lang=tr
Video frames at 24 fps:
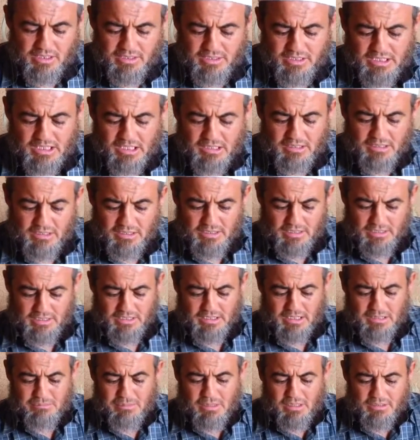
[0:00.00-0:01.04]
İnsan inan,
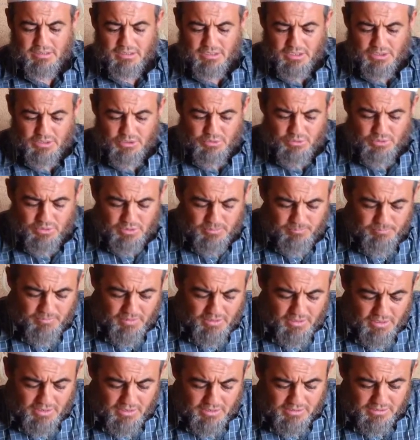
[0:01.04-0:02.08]
inanmalıdır ki
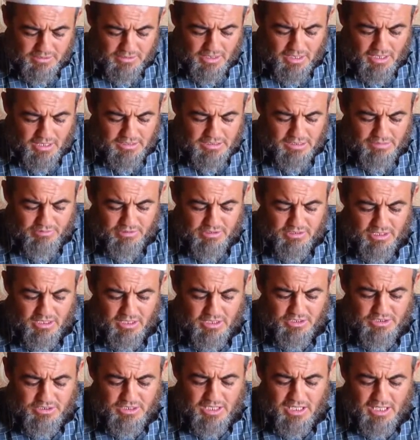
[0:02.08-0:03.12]
diyor
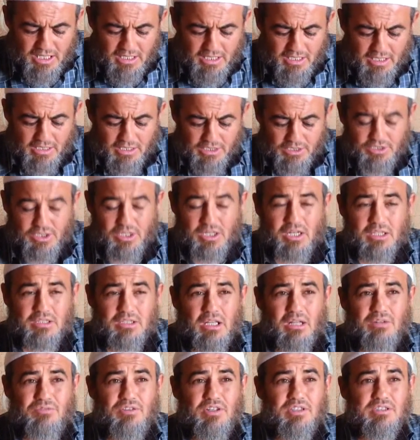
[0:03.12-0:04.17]
sadece ve sadece
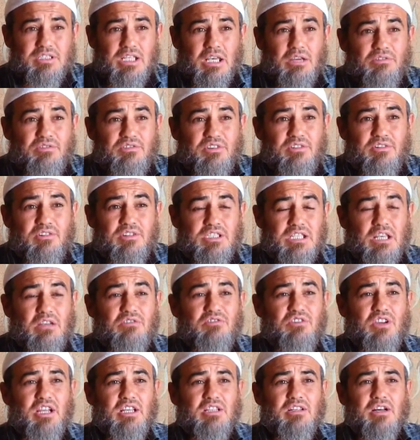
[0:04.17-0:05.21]
yaratan ve sevk,
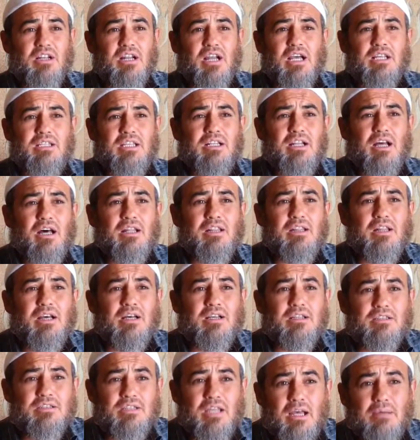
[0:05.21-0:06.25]
sevk ve idare
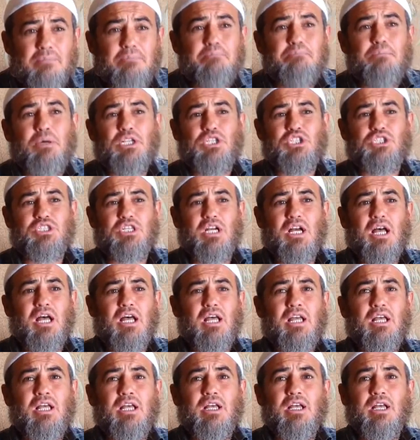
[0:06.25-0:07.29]
eden Allah'tan
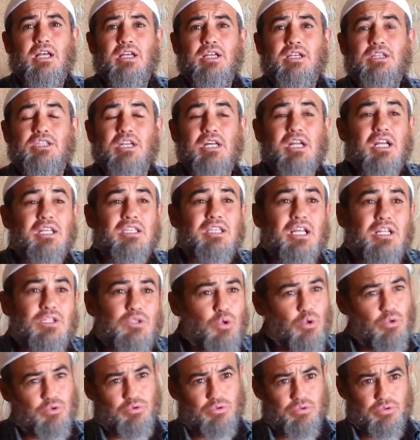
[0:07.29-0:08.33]
başka
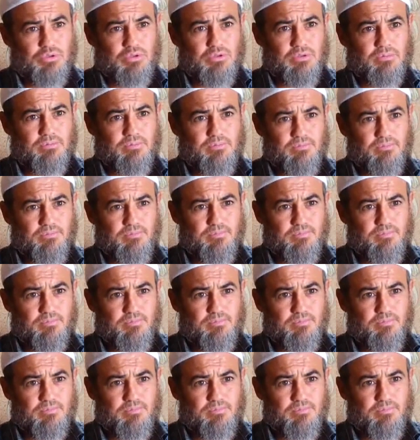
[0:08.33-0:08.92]
yaratan yoktur.